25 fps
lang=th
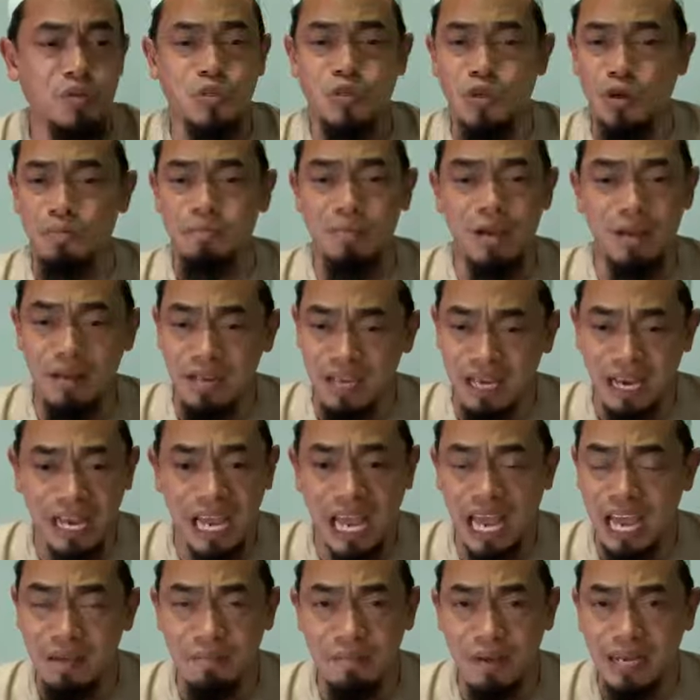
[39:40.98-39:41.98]
จนไม่เหลือ
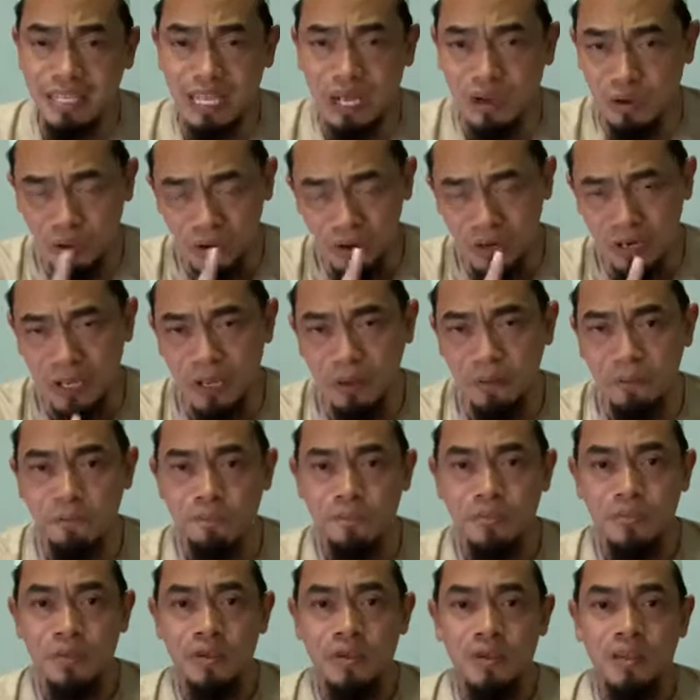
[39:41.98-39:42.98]
ใครแม้แต่คนเดียว
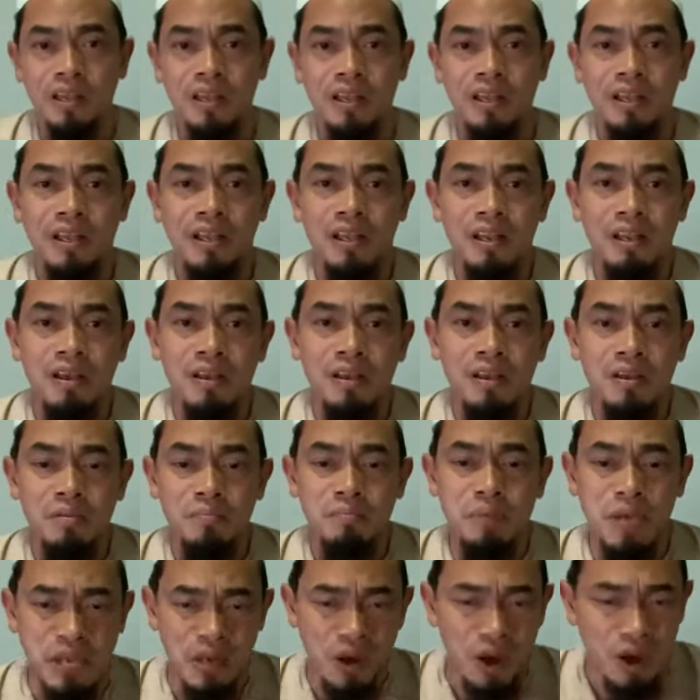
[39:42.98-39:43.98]

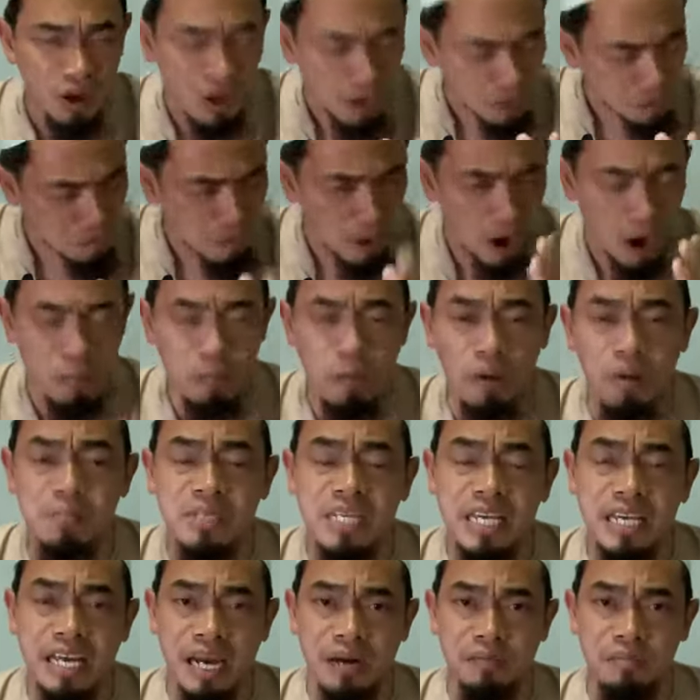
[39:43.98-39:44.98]
พี่น้องลองบอกผม
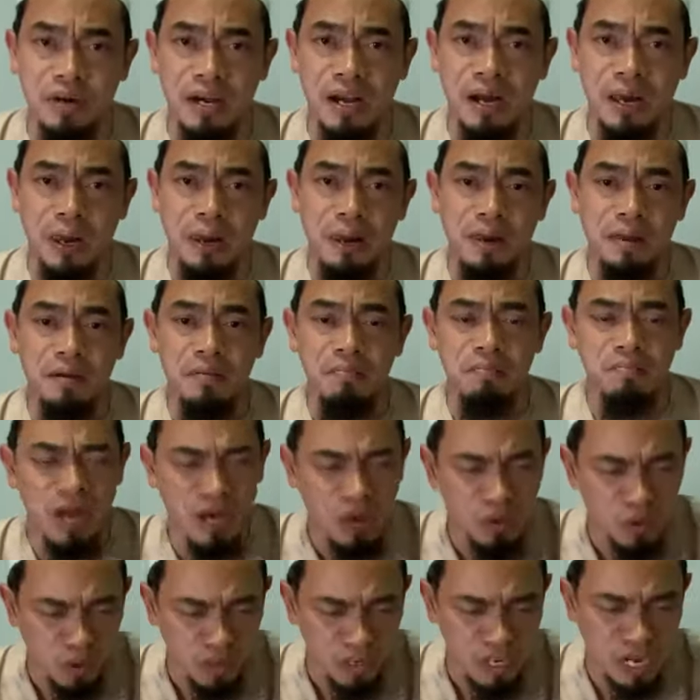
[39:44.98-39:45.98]
สิครับว่าม
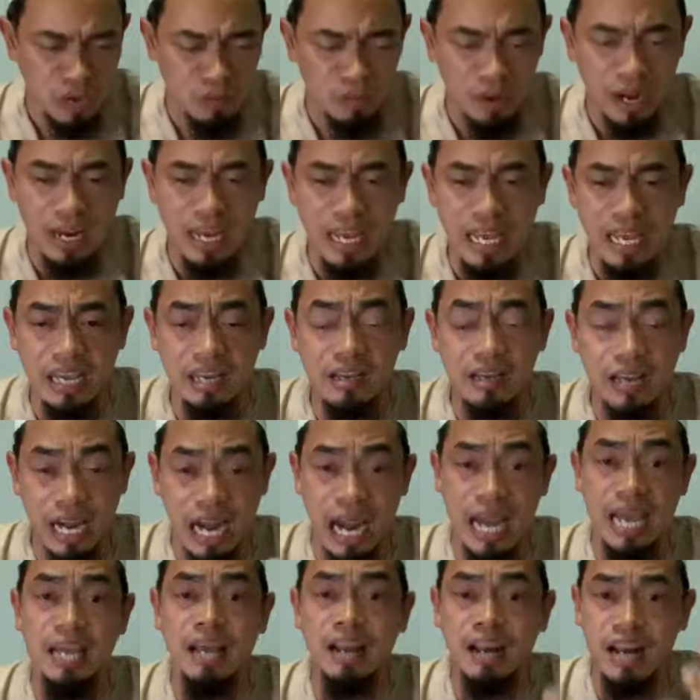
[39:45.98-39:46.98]
นุษย์ในวันนี้ใค
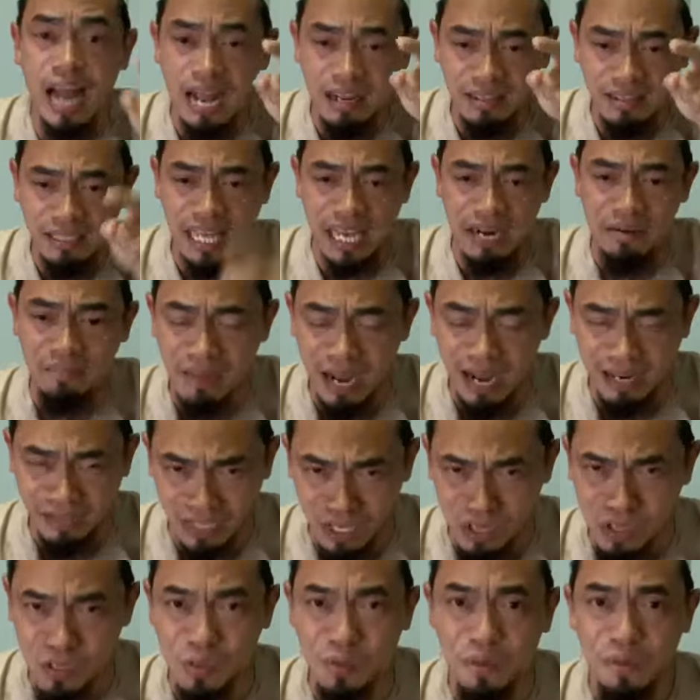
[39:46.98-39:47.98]
รรักท่านมาก
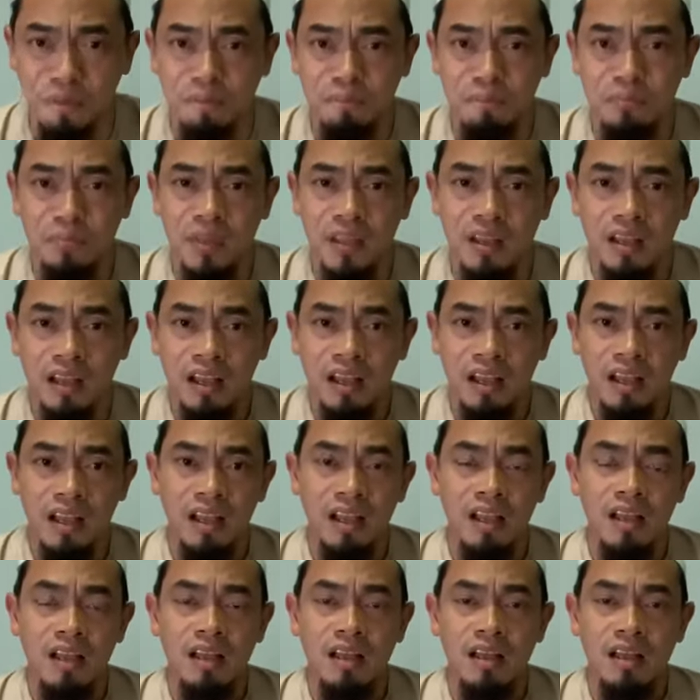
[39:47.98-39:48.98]
ที่สุด
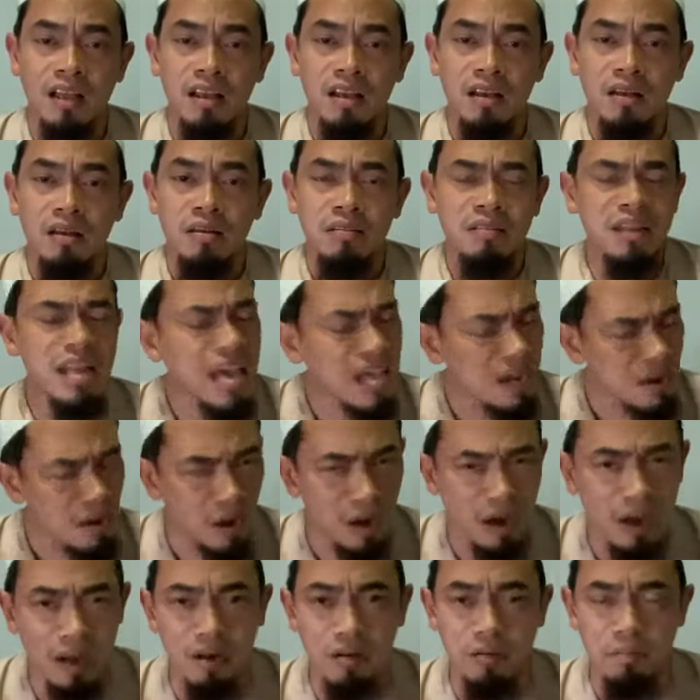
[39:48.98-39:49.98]
แน่น
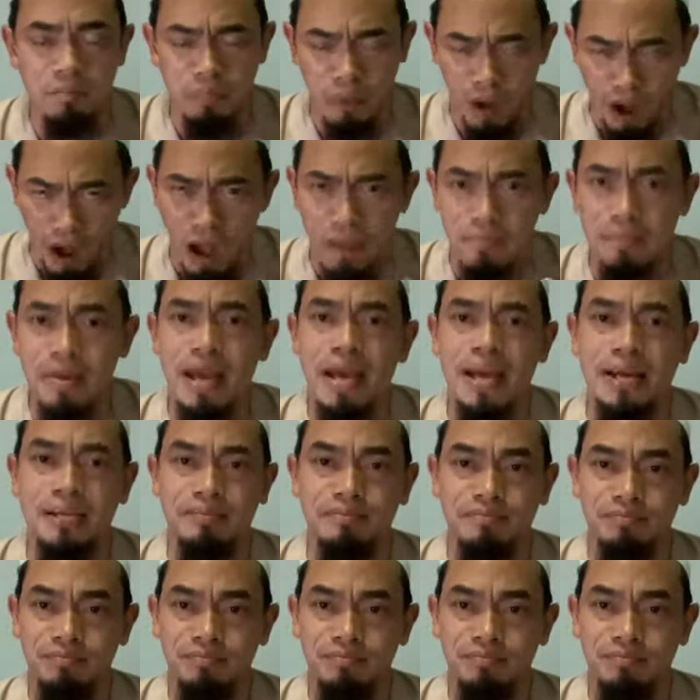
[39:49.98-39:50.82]
อนพ่อแม่